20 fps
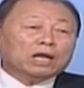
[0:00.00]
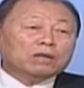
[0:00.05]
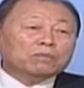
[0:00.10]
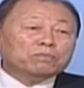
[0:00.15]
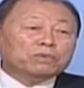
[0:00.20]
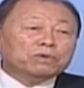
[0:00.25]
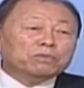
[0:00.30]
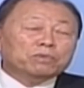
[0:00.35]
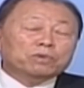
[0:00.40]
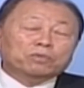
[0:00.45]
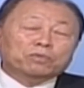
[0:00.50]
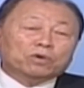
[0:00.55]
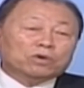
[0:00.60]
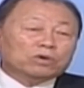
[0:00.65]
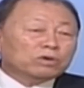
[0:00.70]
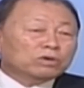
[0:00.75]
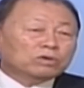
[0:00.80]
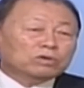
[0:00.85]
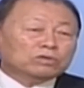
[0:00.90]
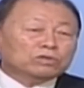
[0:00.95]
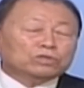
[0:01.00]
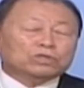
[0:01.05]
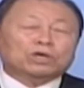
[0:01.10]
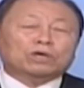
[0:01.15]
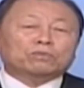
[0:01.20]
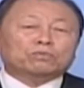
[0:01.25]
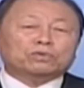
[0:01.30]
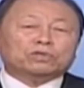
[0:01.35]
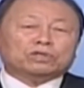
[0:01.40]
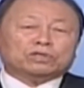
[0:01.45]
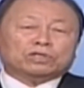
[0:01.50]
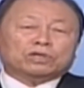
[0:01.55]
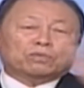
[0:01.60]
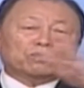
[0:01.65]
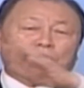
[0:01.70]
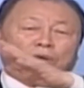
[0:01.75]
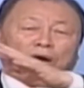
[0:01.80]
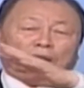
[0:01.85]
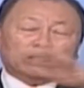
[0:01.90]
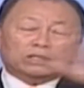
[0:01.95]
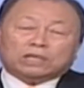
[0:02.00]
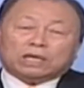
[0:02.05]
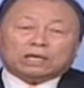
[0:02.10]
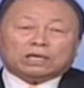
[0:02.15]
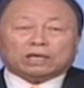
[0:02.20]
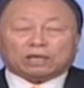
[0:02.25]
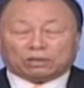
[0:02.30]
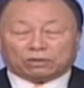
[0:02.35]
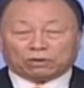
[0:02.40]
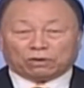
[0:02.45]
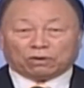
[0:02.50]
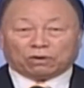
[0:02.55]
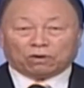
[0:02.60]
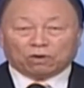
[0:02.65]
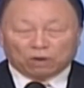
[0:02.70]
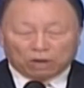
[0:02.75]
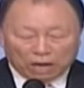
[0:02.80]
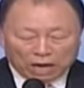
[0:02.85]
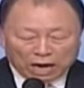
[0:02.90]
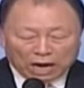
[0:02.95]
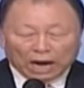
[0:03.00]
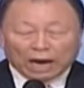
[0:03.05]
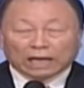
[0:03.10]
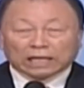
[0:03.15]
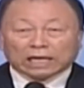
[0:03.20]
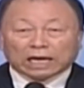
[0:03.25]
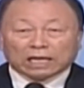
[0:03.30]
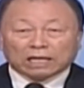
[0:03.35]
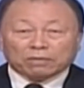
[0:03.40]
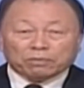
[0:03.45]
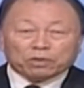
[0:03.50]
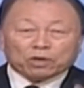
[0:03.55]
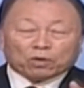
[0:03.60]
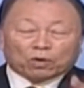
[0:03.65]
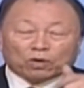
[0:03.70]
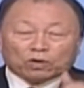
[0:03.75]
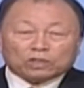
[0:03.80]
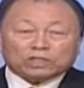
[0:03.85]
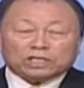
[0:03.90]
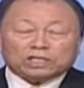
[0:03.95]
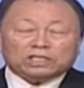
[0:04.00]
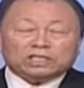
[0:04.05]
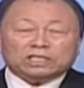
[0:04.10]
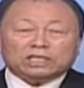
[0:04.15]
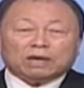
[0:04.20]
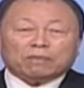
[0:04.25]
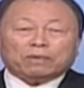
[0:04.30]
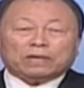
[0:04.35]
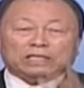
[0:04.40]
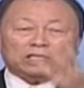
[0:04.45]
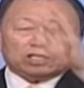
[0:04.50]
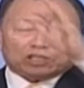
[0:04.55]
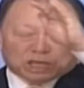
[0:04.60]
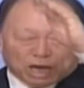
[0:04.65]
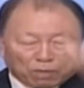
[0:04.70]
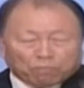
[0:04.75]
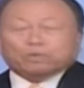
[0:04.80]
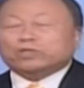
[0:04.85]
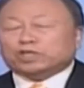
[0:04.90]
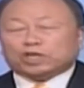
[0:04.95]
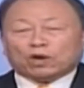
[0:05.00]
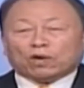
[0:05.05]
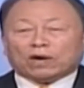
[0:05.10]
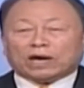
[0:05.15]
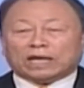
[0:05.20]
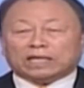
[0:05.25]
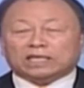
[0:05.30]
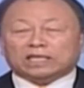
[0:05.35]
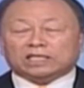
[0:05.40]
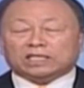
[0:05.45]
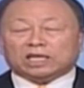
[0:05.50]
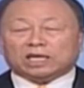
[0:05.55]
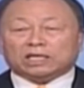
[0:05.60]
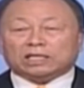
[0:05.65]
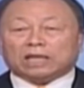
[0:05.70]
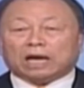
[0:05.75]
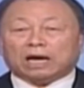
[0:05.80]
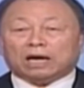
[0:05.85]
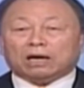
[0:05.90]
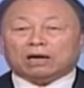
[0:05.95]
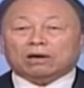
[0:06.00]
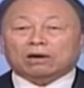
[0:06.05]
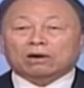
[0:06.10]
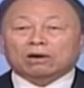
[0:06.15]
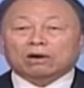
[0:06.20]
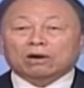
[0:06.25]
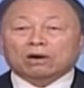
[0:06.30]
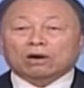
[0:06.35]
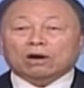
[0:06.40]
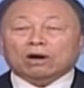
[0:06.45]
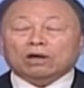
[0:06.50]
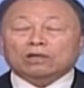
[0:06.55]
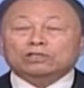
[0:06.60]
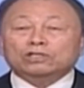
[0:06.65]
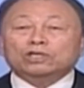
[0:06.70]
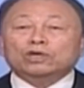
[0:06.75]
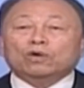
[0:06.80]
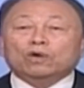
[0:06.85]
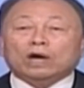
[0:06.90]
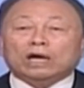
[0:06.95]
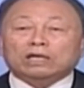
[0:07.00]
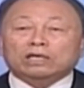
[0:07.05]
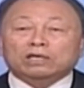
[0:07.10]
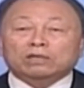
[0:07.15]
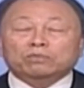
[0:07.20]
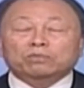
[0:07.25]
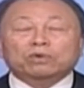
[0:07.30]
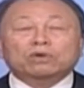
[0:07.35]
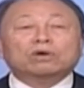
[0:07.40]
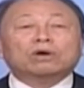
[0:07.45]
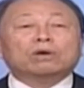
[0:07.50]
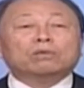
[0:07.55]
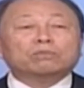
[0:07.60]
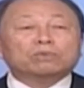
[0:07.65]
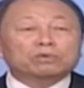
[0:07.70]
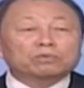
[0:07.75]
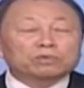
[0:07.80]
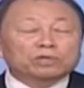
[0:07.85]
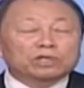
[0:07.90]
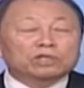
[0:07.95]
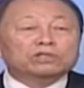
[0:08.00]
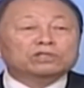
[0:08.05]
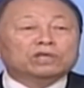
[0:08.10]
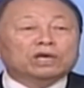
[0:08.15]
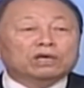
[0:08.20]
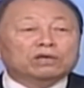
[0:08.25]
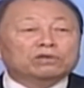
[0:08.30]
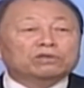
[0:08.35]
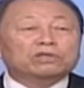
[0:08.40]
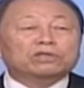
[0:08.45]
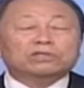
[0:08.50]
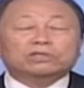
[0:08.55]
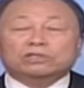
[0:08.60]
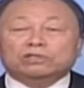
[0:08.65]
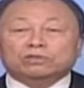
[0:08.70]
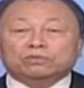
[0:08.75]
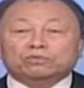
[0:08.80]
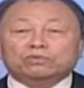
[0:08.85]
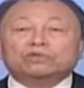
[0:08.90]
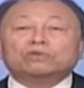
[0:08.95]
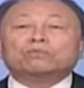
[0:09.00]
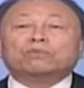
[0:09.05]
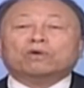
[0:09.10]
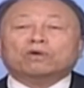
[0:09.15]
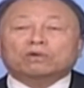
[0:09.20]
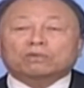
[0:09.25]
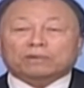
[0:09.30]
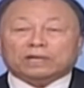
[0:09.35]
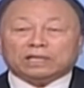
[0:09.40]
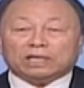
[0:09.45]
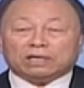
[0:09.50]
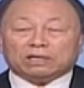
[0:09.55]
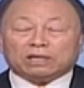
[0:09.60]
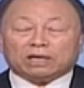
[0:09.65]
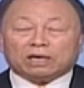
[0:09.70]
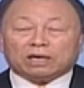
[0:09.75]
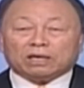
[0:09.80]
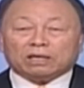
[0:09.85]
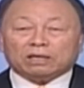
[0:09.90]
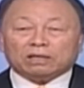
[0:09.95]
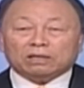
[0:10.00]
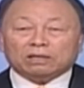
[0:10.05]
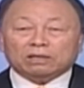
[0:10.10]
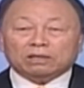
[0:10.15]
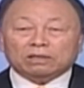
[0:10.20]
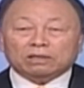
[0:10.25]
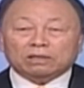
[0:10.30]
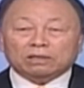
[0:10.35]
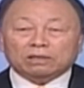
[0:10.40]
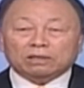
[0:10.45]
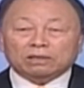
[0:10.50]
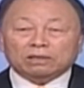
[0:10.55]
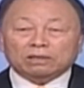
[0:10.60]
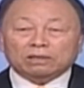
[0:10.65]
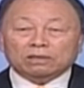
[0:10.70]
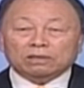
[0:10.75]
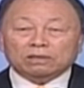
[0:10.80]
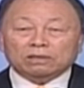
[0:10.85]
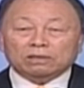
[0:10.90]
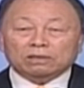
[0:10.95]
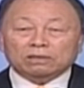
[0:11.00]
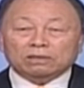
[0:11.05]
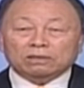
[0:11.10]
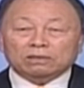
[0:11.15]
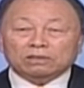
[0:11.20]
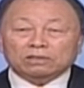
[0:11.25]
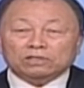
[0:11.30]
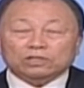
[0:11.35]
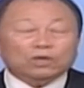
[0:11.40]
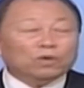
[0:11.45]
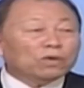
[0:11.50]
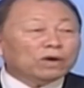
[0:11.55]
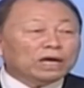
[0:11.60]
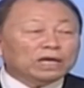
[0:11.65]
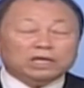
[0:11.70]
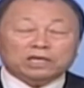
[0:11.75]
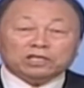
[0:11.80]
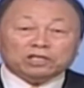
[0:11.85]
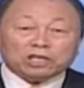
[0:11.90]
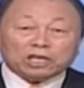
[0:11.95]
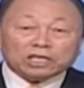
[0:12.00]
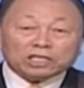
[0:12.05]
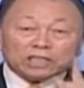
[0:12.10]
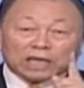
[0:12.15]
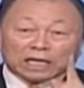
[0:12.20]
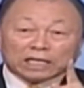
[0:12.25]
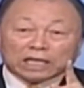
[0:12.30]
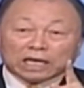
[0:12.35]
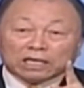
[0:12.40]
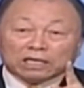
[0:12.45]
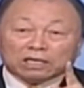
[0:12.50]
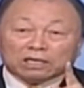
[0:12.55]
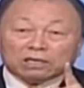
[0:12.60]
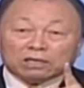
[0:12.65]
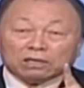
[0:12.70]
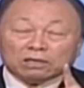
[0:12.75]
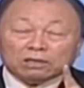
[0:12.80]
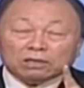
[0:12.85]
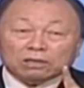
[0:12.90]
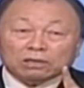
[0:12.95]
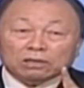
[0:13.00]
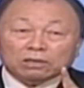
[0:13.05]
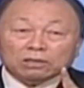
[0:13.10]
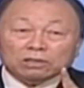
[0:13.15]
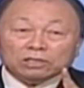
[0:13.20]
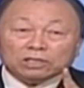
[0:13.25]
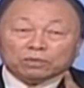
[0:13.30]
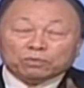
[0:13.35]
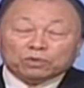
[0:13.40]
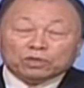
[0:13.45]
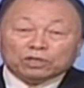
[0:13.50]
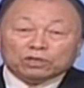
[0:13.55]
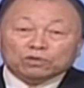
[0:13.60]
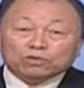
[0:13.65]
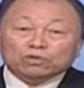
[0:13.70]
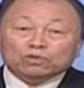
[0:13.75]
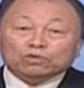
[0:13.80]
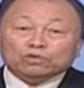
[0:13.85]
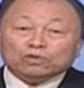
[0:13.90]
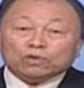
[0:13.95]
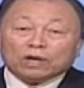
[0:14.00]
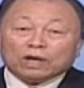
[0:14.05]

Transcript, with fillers: 有的人要做牧师，可是不知道上帝是谁。有的教会给这样的人做按手祷告，他们都是假的。哥罗西是二章八节，他们是去地狱的人，他们没有永生，得不到祝福。